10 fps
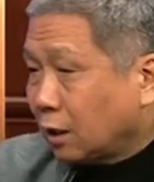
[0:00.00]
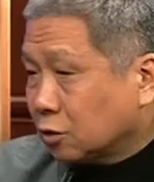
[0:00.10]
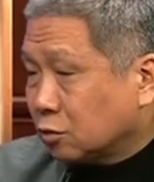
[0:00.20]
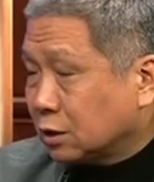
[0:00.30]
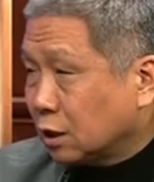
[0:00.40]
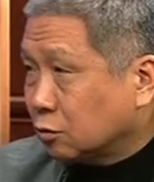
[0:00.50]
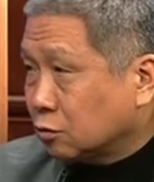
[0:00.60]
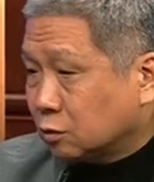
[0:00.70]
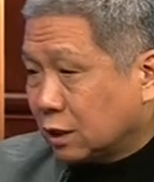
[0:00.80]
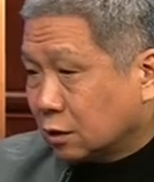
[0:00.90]
才说钱钟
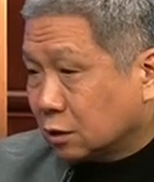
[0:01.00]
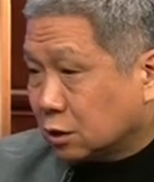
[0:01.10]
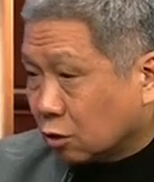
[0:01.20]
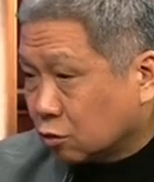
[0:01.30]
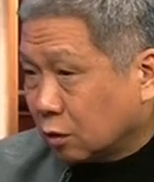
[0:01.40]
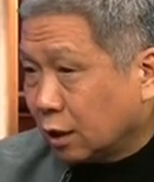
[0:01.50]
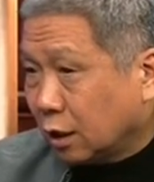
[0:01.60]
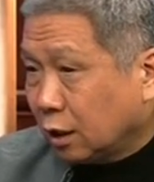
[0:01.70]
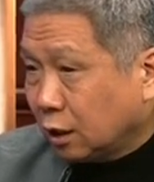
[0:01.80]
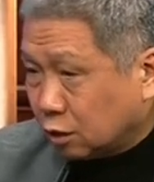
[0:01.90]
书先生的小说里，
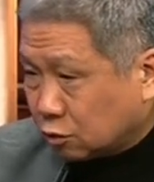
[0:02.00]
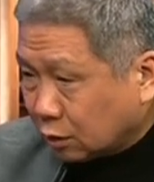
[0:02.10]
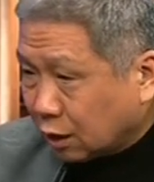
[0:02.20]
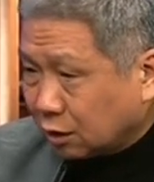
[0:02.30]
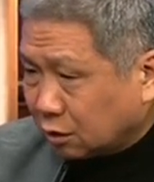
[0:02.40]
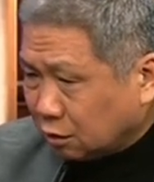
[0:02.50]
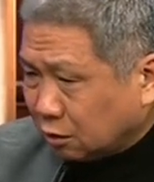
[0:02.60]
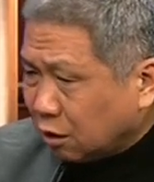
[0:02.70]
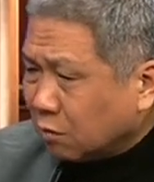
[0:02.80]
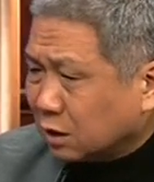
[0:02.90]
你从他的
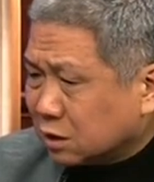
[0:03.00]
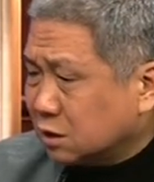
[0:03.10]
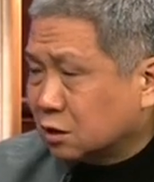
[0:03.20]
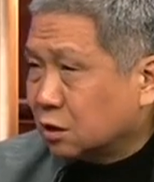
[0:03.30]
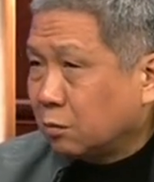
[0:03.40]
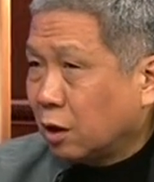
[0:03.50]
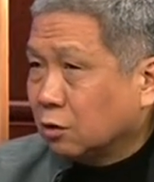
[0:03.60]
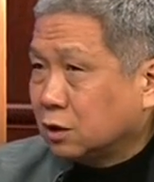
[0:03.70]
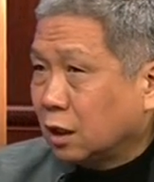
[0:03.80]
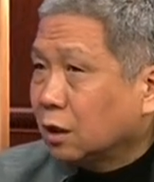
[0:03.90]
那么细致的描
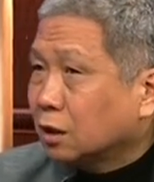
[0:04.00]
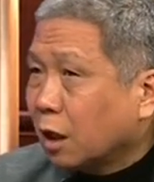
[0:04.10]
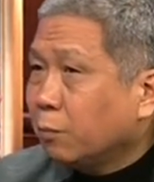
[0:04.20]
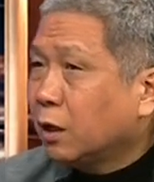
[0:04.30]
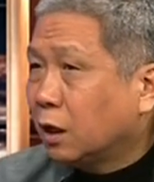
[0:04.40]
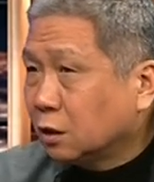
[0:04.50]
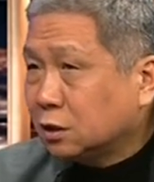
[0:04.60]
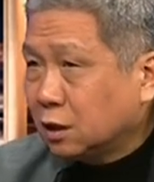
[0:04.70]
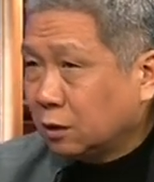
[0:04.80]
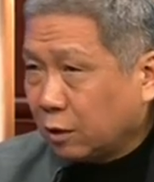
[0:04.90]
写，他不可能
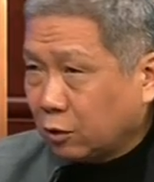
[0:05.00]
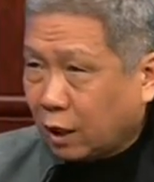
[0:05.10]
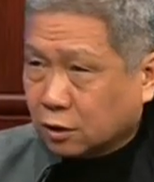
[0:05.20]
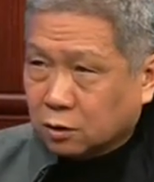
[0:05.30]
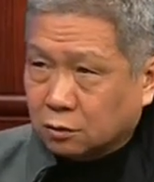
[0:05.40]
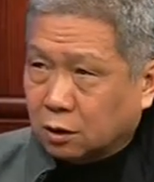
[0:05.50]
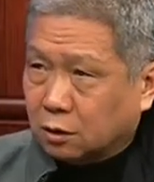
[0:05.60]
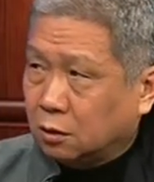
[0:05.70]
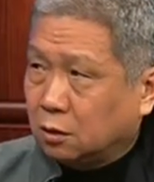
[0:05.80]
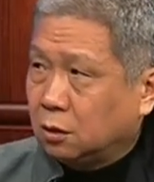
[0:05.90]
心里没有感受的。
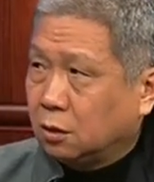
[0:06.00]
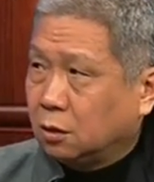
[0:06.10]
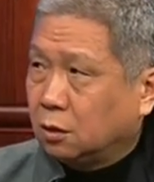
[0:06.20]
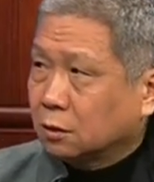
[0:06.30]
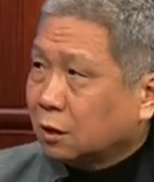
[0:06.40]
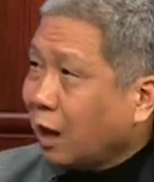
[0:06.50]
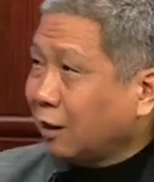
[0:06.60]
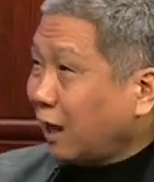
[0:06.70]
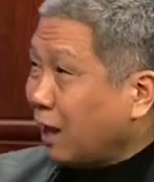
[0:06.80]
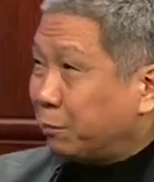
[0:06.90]
他
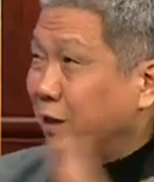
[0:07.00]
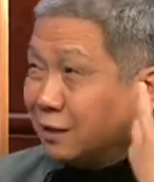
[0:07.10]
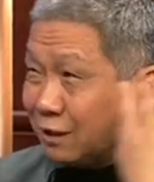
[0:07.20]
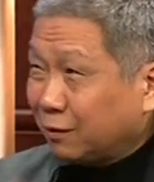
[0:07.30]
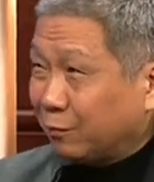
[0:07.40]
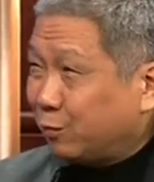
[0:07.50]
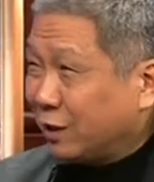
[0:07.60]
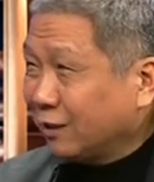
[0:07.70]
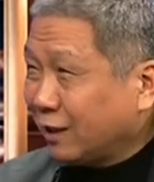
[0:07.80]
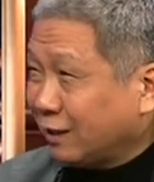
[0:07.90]
他凭
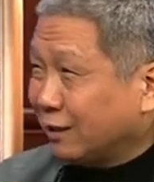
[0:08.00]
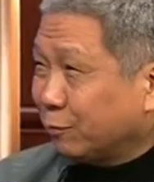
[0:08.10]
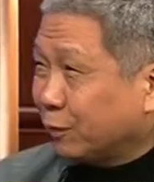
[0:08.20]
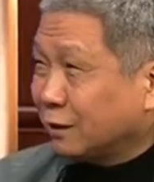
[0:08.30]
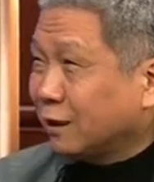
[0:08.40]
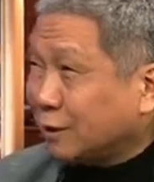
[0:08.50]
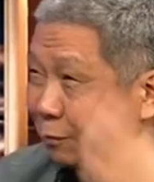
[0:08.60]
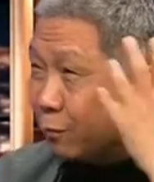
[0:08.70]
凭他凭他那。